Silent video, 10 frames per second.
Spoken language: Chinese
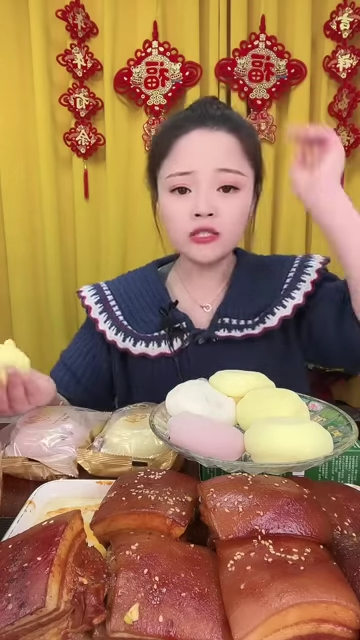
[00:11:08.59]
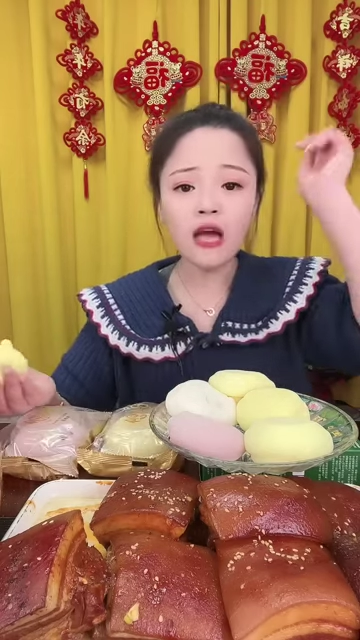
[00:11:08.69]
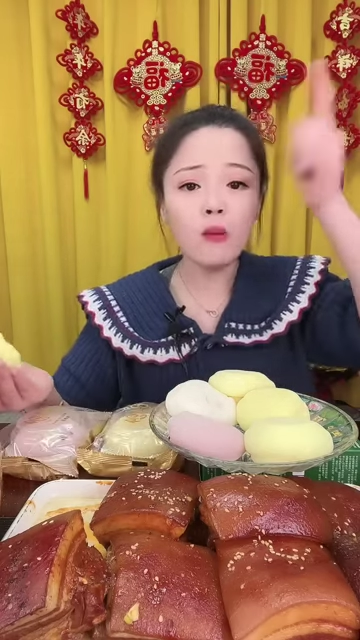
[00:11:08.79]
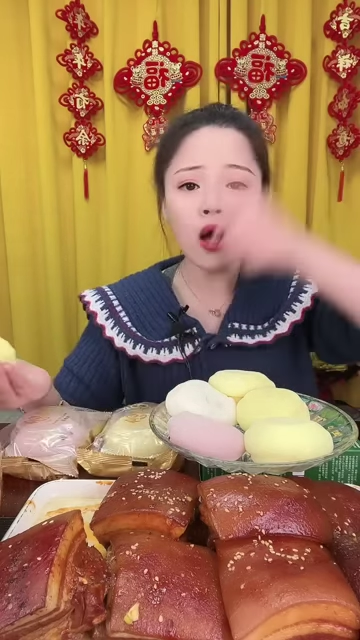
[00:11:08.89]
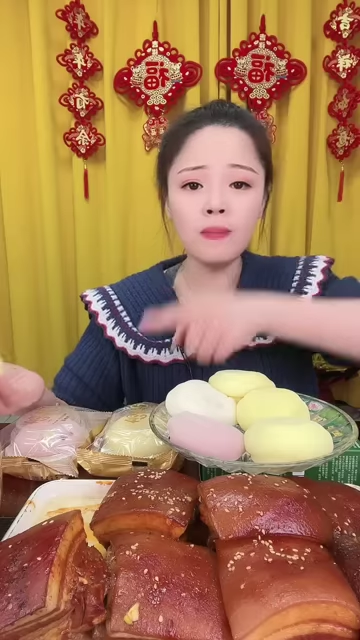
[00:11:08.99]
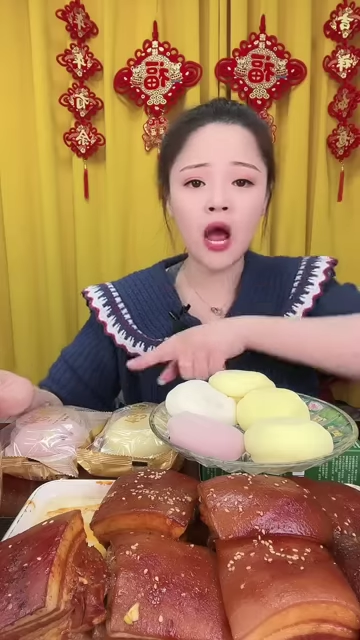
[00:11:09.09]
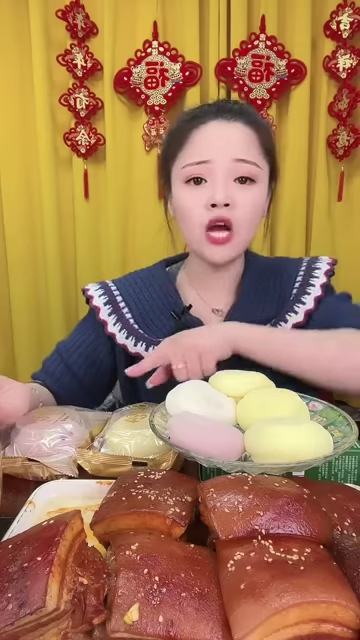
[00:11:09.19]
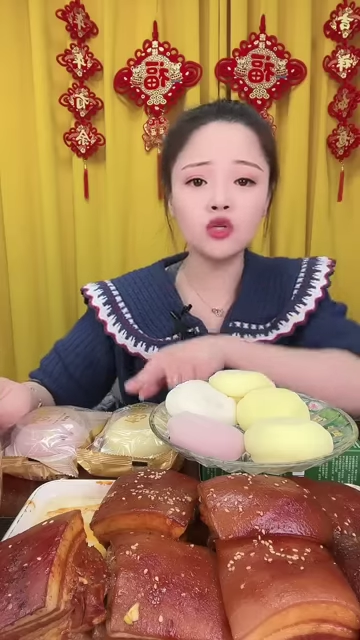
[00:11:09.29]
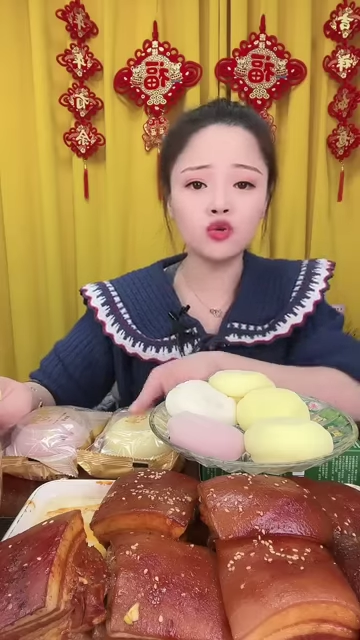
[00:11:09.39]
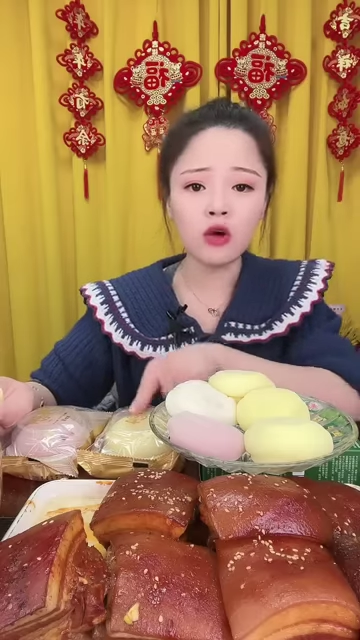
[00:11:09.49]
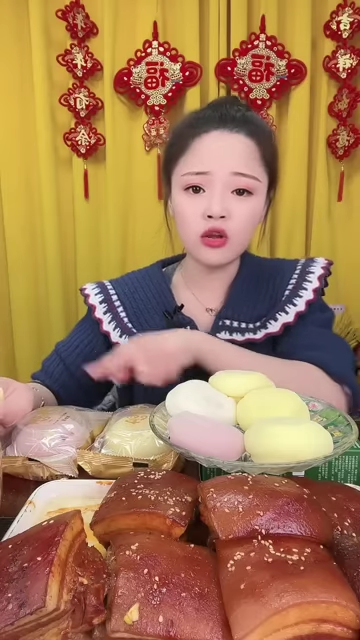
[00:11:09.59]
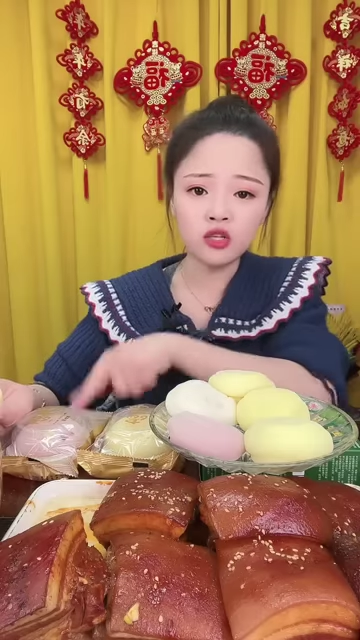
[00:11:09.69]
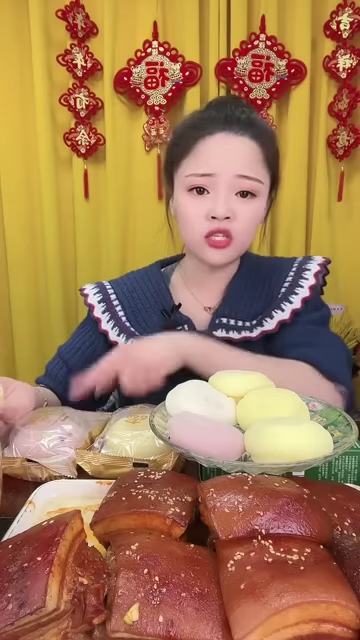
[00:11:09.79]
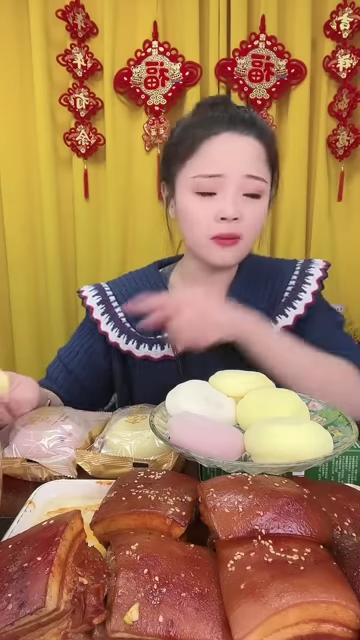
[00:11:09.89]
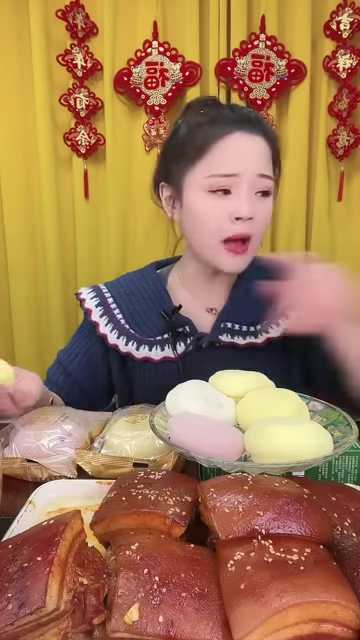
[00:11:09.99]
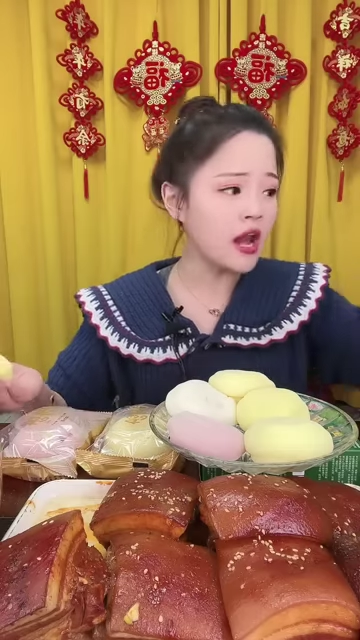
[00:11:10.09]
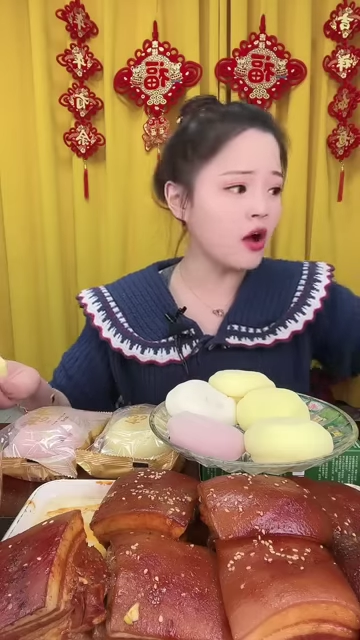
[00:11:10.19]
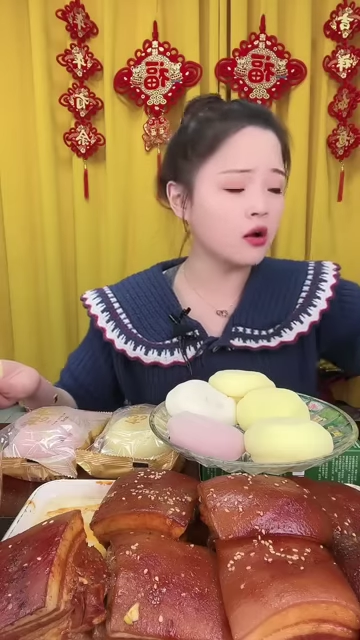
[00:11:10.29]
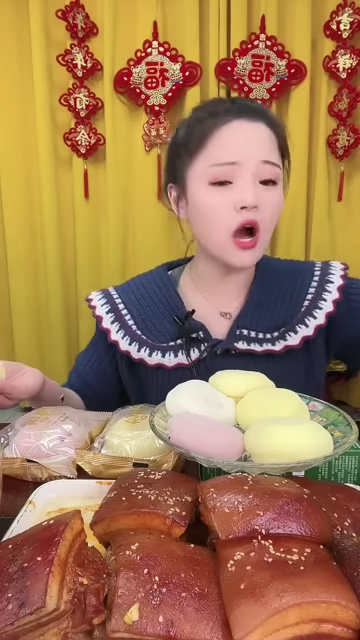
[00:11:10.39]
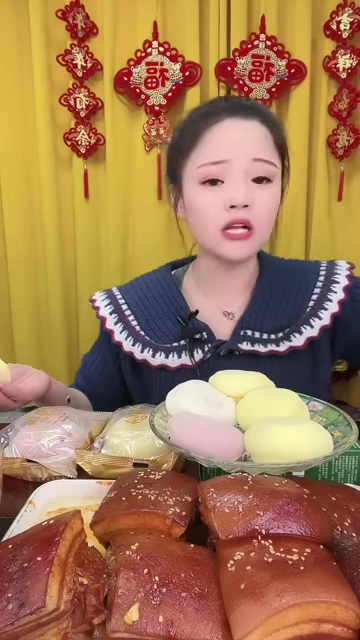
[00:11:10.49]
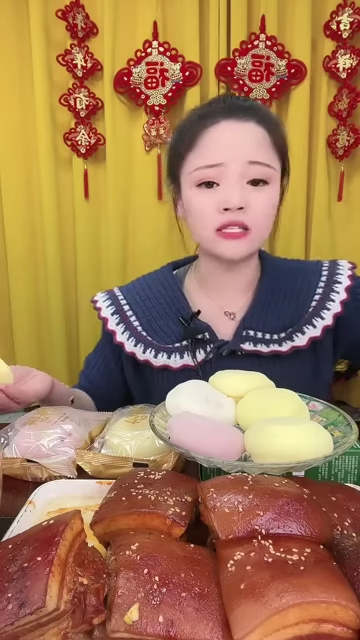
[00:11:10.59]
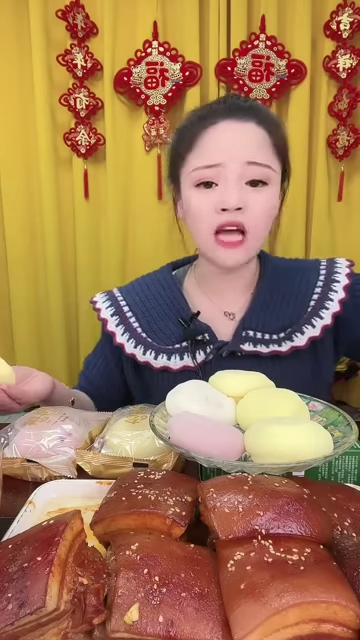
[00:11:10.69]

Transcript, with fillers: 在外面29块9只能买2个，